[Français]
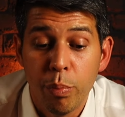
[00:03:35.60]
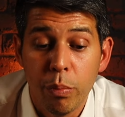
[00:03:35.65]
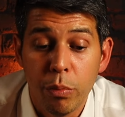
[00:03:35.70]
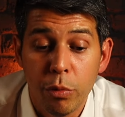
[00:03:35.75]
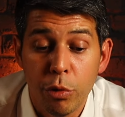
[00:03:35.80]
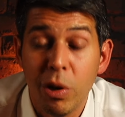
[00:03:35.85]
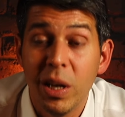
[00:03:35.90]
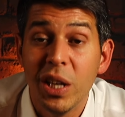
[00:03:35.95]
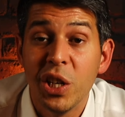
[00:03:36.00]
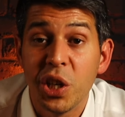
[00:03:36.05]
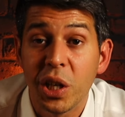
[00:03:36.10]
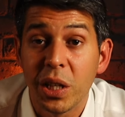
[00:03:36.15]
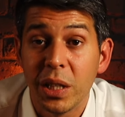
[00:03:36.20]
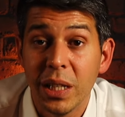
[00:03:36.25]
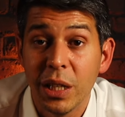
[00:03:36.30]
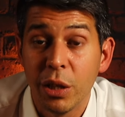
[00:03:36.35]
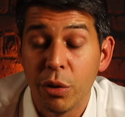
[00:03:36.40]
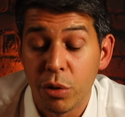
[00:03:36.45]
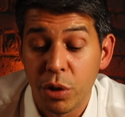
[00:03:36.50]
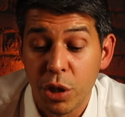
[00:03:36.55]
de
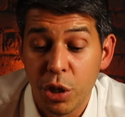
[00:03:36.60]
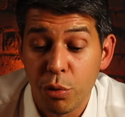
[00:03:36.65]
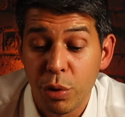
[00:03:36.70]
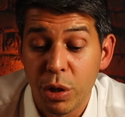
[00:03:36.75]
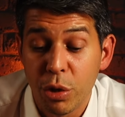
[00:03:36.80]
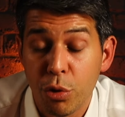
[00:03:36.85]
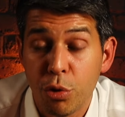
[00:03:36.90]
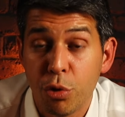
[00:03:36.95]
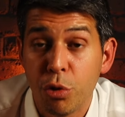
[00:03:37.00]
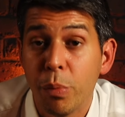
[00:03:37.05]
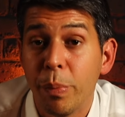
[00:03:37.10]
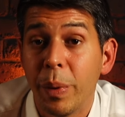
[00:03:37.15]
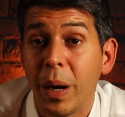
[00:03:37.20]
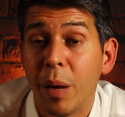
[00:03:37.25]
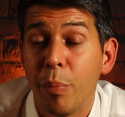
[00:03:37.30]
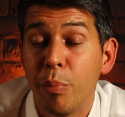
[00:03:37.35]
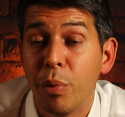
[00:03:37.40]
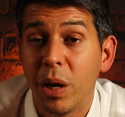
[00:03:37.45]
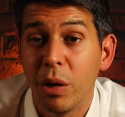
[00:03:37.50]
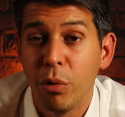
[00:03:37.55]
légèreté quand j'ai joué à ce jeu par
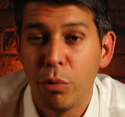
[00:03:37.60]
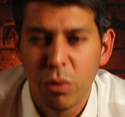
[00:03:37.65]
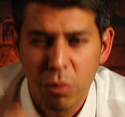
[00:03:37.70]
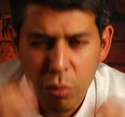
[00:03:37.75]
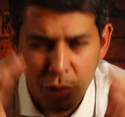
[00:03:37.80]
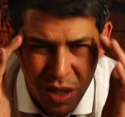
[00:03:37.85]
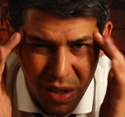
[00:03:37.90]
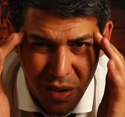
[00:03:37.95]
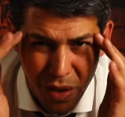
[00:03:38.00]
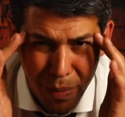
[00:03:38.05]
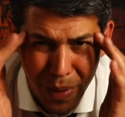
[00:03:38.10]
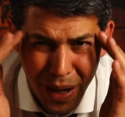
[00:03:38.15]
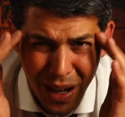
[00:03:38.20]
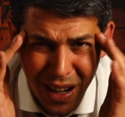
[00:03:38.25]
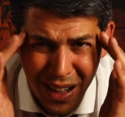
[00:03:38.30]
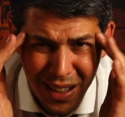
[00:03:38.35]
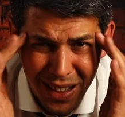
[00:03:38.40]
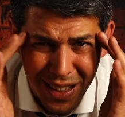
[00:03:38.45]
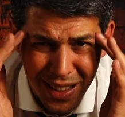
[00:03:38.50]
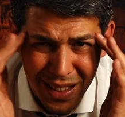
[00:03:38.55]
rapport à l'autre. L'autre, j'avais mal à
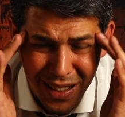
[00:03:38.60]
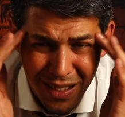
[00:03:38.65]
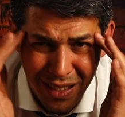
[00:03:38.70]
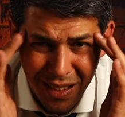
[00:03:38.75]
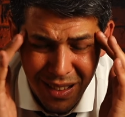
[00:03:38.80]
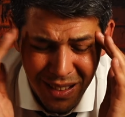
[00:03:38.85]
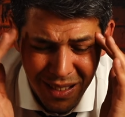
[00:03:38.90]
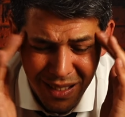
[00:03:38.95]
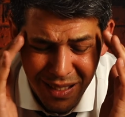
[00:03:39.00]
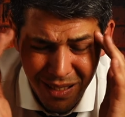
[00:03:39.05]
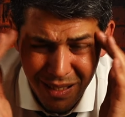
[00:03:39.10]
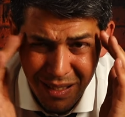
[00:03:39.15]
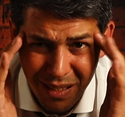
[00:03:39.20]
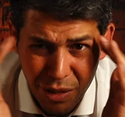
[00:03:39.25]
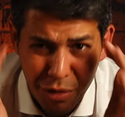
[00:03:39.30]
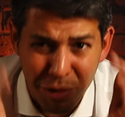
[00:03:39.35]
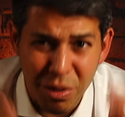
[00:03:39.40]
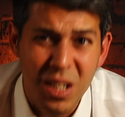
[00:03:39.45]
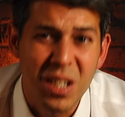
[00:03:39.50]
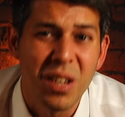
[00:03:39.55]
la tête.
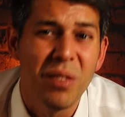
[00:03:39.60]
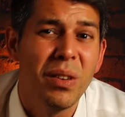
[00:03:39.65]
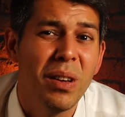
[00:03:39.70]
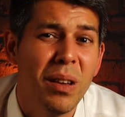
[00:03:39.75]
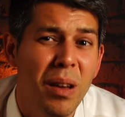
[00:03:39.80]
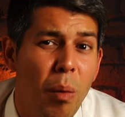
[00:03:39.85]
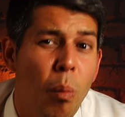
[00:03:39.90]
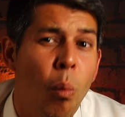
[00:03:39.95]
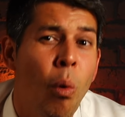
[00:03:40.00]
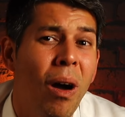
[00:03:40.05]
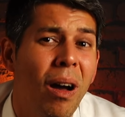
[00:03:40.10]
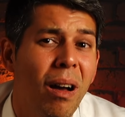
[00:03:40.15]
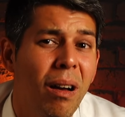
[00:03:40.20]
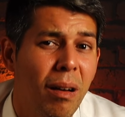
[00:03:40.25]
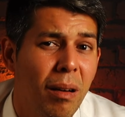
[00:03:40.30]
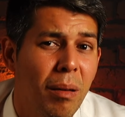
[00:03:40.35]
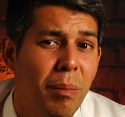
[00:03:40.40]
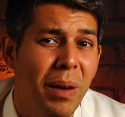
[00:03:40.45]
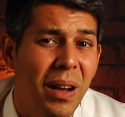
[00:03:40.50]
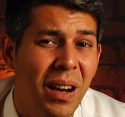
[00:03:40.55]
Celui-là, j'avais moins
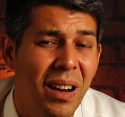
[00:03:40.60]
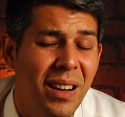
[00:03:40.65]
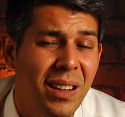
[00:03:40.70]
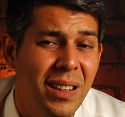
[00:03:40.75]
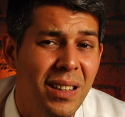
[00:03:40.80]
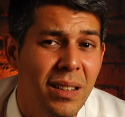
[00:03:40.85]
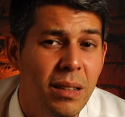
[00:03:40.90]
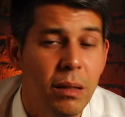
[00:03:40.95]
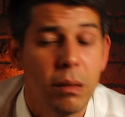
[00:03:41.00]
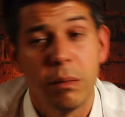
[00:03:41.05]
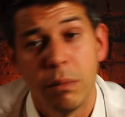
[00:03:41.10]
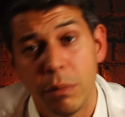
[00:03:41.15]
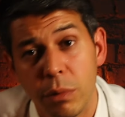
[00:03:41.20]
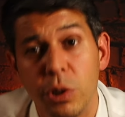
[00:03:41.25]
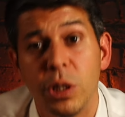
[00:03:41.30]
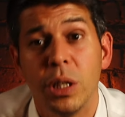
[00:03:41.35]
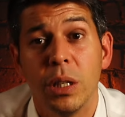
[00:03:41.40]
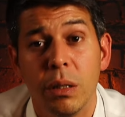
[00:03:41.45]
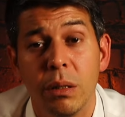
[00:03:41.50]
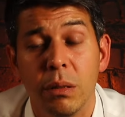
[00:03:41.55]
mal à la tête. Ce
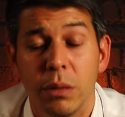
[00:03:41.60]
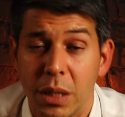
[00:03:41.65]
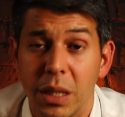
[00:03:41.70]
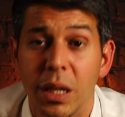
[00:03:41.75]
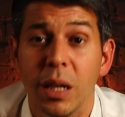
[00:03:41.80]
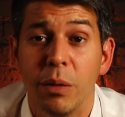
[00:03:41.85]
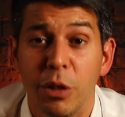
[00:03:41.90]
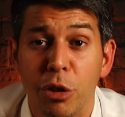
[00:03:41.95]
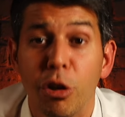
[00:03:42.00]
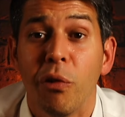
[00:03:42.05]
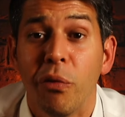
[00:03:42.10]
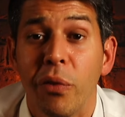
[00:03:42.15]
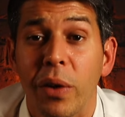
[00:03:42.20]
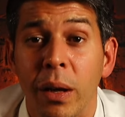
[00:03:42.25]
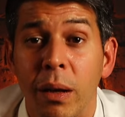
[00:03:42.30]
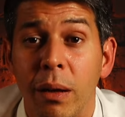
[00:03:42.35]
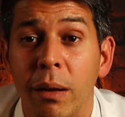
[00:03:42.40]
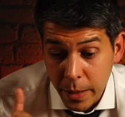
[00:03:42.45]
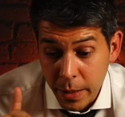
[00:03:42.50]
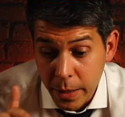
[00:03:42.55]
qui est, ce qui est tough. Hein.
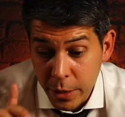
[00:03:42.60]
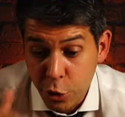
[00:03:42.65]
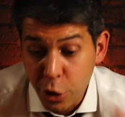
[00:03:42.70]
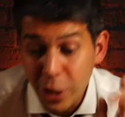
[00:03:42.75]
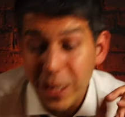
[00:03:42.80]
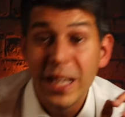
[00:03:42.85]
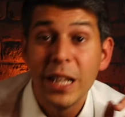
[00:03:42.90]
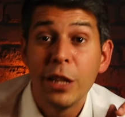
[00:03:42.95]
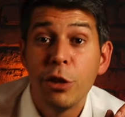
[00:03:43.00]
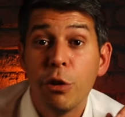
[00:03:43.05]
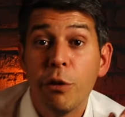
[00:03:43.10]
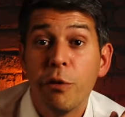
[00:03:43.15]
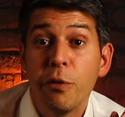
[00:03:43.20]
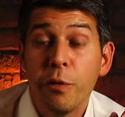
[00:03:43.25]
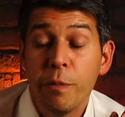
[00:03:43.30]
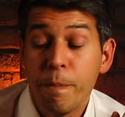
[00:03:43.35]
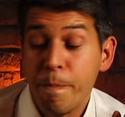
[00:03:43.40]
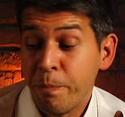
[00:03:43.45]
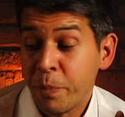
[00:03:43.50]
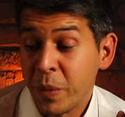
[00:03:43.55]
Ce qui est
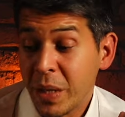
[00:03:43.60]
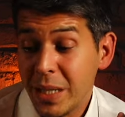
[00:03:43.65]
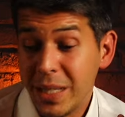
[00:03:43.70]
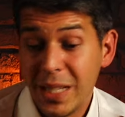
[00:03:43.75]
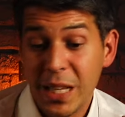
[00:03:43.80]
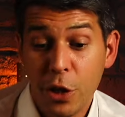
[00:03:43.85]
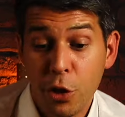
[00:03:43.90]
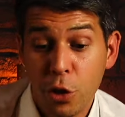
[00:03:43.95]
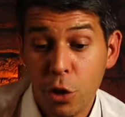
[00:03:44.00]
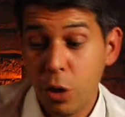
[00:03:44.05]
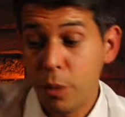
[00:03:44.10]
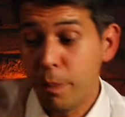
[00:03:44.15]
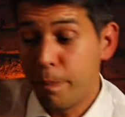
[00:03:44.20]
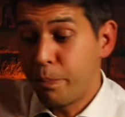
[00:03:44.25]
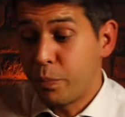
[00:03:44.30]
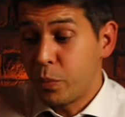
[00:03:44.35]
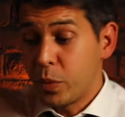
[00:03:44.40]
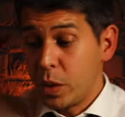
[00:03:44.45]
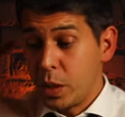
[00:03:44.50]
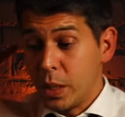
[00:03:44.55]
tof, c'est que
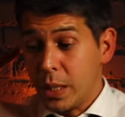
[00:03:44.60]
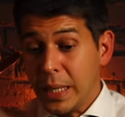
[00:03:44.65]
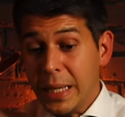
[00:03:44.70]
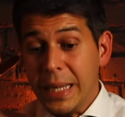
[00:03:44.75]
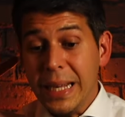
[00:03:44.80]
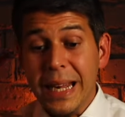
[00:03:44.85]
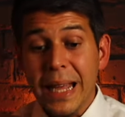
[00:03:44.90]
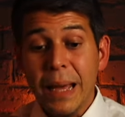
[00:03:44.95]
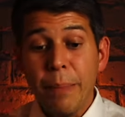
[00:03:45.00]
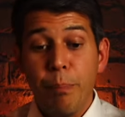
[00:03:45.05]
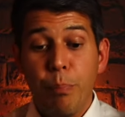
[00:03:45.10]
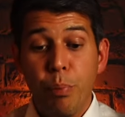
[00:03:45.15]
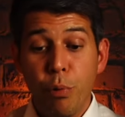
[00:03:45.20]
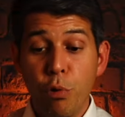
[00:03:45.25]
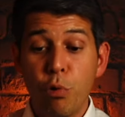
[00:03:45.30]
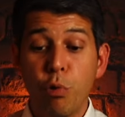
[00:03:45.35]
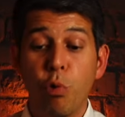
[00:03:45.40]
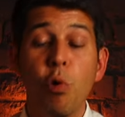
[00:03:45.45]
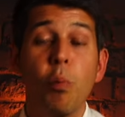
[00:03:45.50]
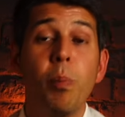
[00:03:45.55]
il est
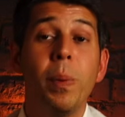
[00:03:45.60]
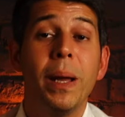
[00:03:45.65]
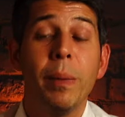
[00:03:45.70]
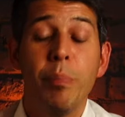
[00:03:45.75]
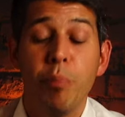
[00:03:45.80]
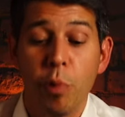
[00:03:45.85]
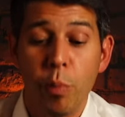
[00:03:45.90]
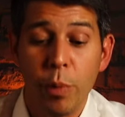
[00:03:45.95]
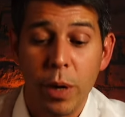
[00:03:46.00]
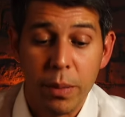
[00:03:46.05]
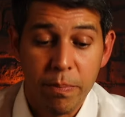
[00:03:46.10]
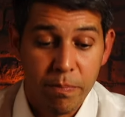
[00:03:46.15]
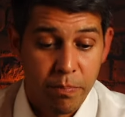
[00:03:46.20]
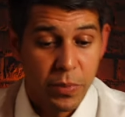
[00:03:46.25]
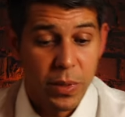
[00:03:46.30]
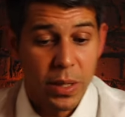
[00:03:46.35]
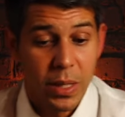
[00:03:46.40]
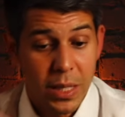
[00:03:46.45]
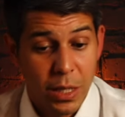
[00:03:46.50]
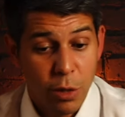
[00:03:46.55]
plus complet pour moi.
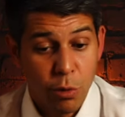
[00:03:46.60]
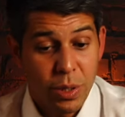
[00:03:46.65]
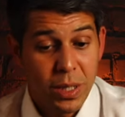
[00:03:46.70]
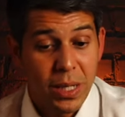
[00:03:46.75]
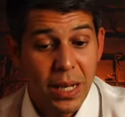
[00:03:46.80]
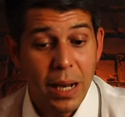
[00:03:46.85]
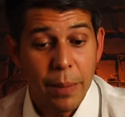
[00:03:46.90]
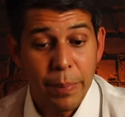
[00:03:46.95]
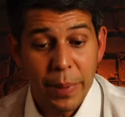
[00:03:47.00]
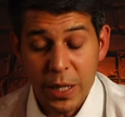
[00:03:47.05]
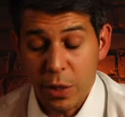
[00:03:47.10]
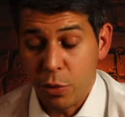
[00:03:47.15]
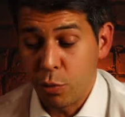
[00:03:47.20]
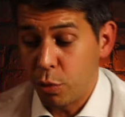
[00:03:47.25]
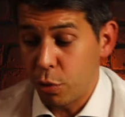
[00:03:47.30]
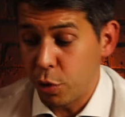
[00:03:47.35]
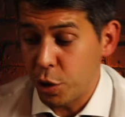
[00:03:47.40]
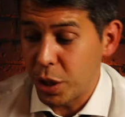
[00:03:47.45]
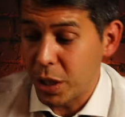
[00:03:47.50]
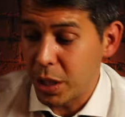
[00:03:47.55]
C'est aussi l'impression
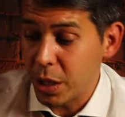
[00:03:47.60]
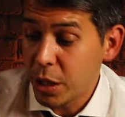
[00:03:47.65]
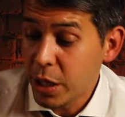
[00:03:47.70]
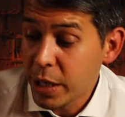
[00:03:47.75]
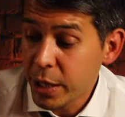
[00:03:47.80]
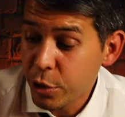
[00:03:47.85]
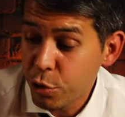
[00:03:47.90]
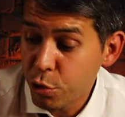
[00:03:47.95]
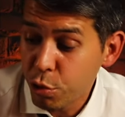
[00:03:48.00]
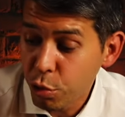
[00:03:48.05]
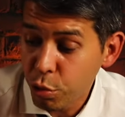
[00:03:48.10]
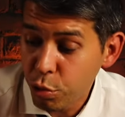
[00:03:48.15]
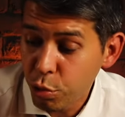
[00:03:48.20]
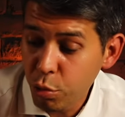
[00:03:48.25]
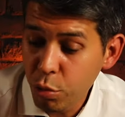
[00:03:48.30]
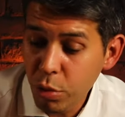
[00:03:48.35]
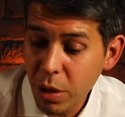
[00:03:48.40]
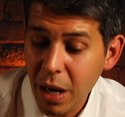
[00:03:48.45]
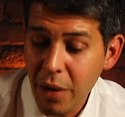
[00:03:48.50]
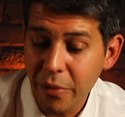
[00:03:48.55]
que j'ai.
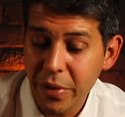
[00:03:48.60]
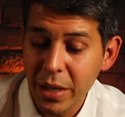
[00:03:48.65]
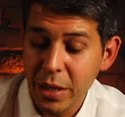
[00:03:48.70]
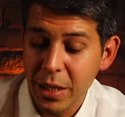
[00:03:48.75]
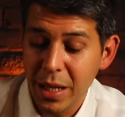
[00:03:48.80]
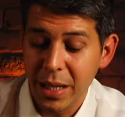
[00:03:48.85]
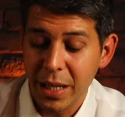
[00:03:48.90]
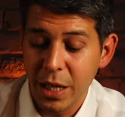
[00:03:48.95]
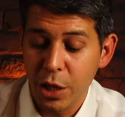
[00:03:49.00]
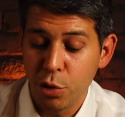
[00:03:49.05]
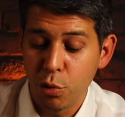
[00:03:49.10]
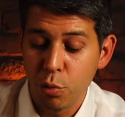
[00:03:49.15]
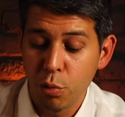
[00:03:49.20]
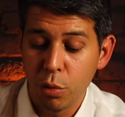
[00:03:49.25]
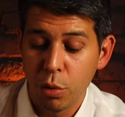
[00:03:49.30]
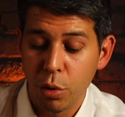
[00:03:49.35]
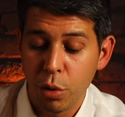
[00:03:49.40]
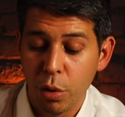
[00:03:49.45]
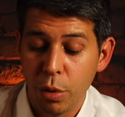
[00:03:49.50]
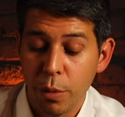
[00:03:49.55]
Surtout avec cet ajout
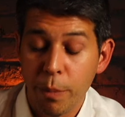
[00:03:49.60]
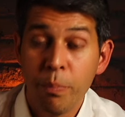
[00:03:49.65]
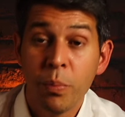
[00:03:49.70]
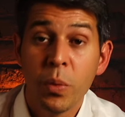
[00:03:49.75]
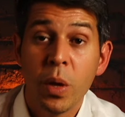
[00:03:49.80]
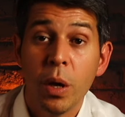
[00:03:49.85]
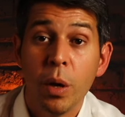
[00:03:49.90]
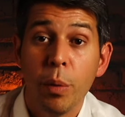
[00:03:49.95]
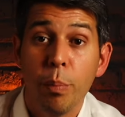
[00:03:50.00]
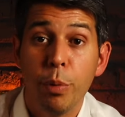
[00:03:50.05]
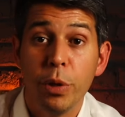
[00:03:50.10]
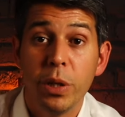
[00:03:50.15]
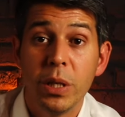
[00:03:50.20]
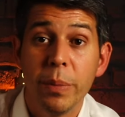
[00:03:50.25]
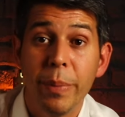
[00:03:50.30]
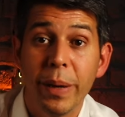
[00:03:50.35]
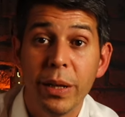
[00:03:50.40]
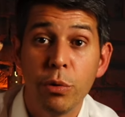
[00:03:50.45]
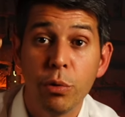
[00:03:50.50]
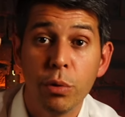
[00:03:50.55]
de petit
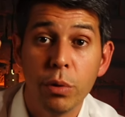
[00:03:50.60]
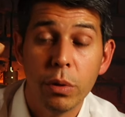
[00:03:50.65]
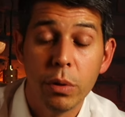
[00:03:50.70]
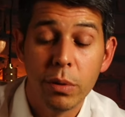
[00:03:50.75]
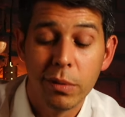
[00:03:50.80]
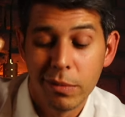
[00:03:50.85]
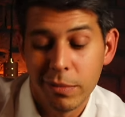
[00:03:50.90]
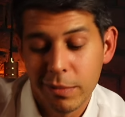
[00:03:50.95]
bateau,